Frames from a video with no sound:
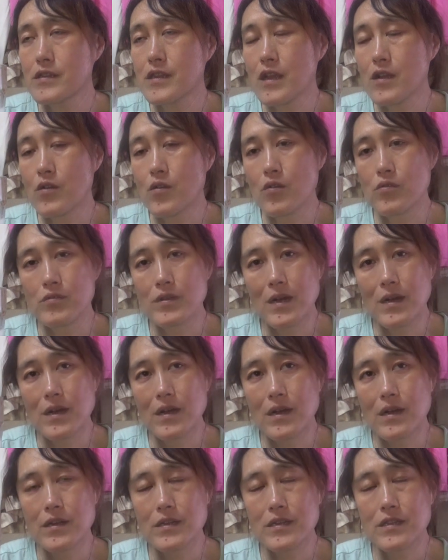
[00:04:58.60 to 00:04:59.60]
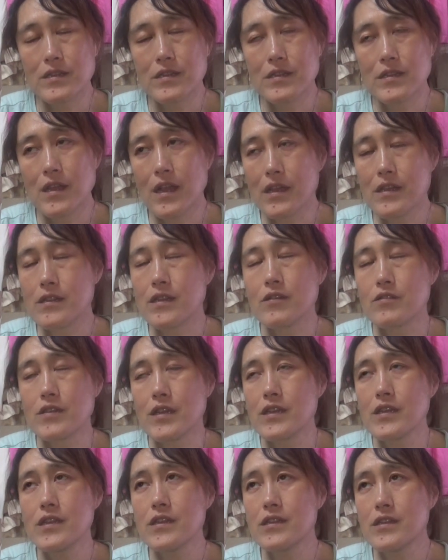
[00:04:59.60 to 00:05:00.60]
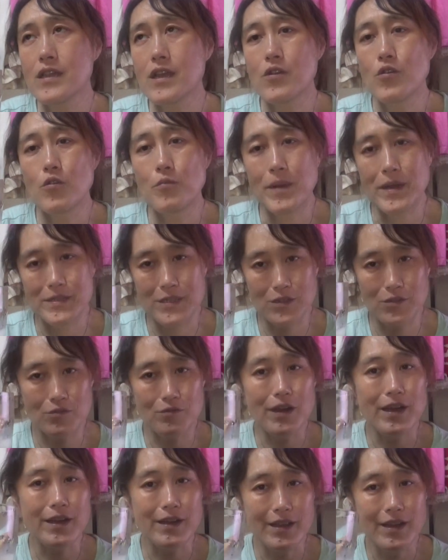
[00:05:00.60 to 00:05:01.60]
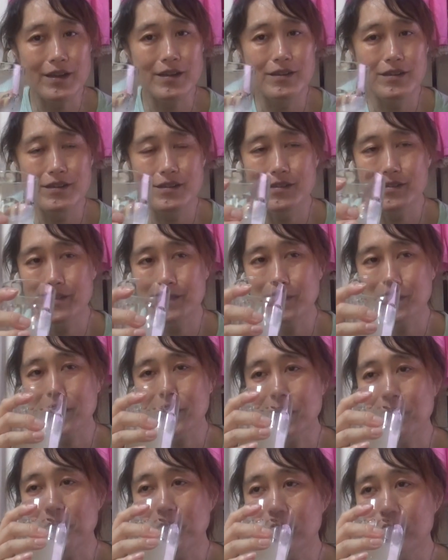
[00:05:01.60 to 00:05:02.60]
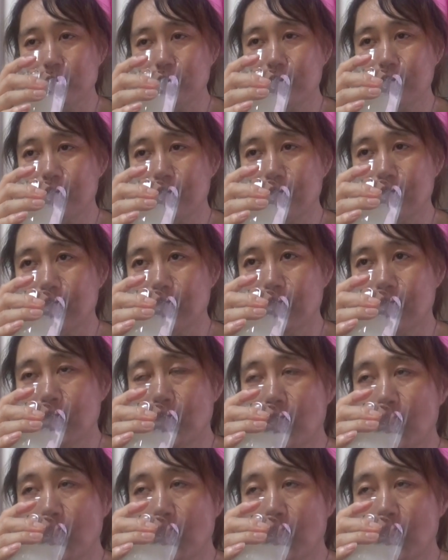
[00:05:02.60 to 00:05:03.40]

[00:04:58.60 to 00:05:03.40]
1.5g い1.5じゃない1.5%ぐらいかな 300cc に